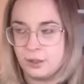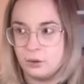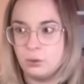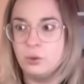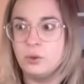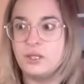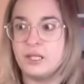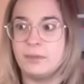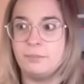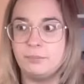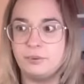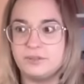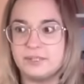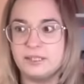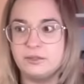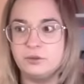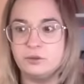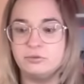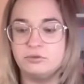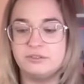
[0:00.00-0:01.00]
Ok,
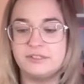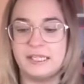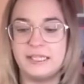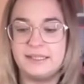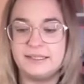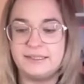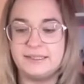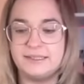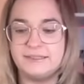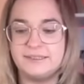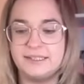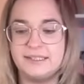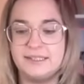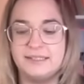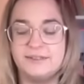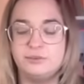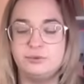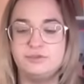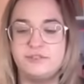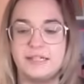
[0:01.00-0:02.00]
peut-être que vous allez laisser
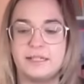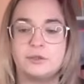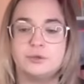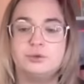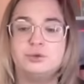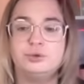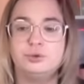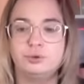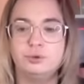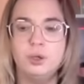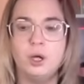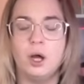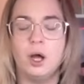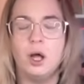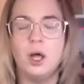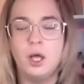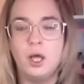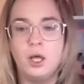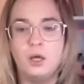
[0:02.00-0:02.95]
des ouvertures,